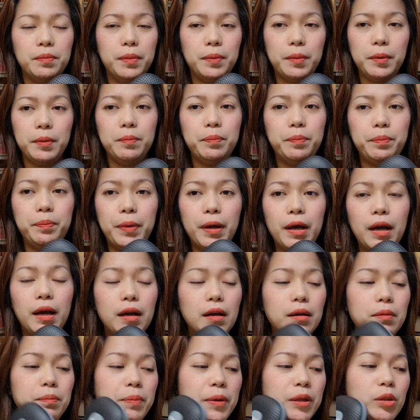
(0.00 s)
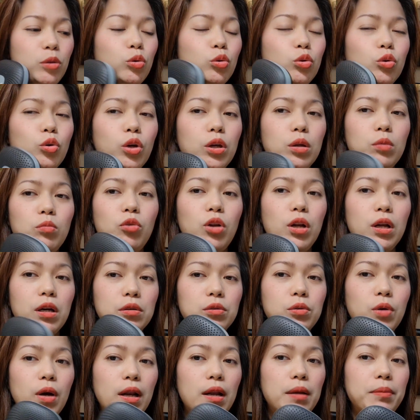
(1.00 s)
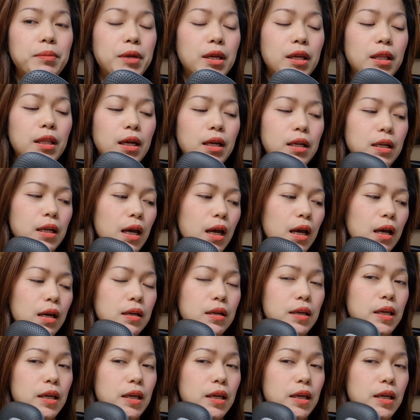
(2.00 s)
Pag, pag patugtugin mo lang to alam niya na na